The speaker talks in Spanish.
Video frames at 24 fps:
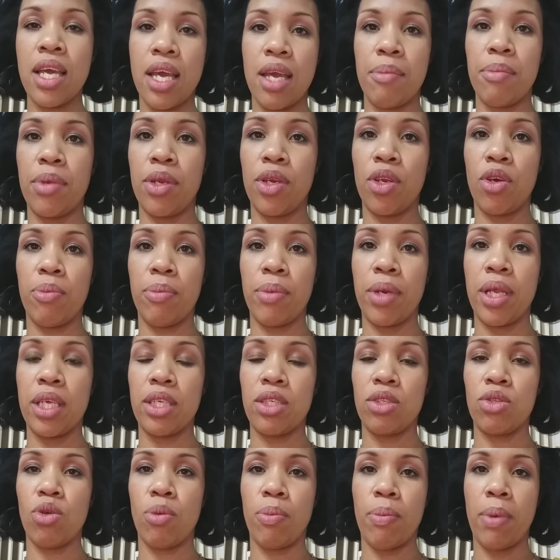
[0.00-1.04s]
Mi nombre
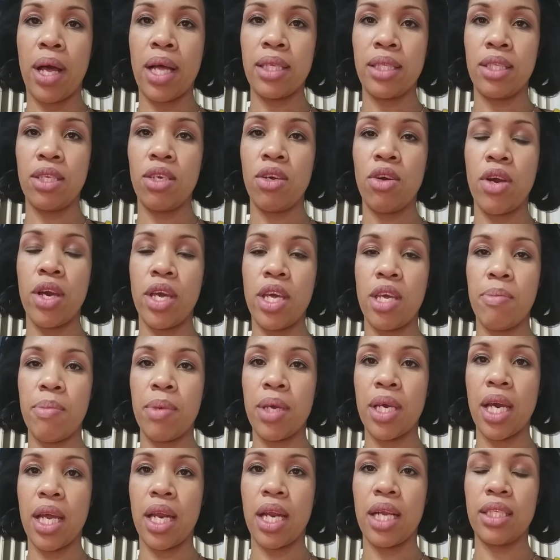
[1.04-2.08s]
es Topacio y
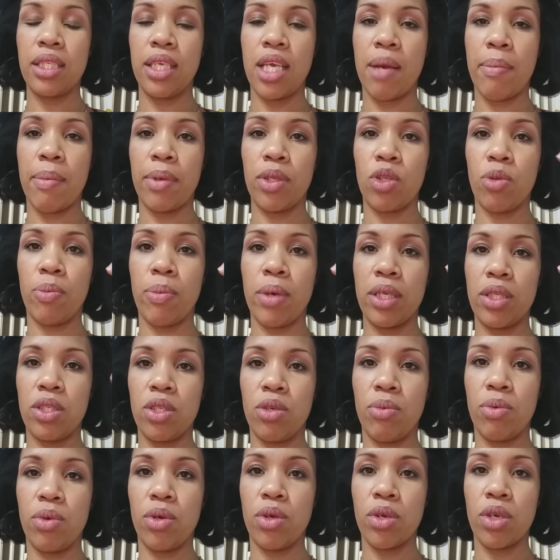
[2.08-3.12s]
mi canal se llama
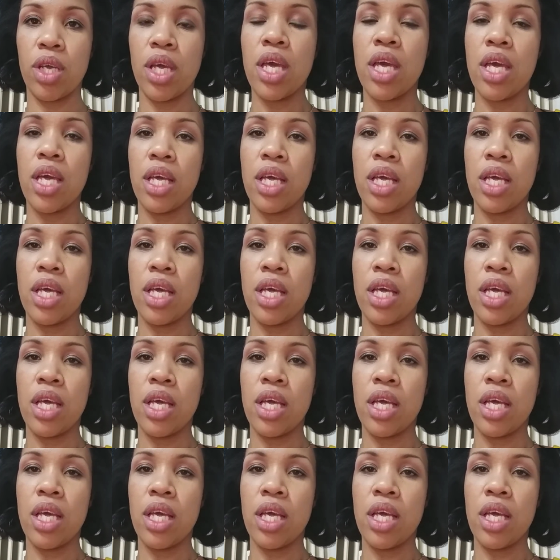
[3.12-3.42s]
Topacio Blog.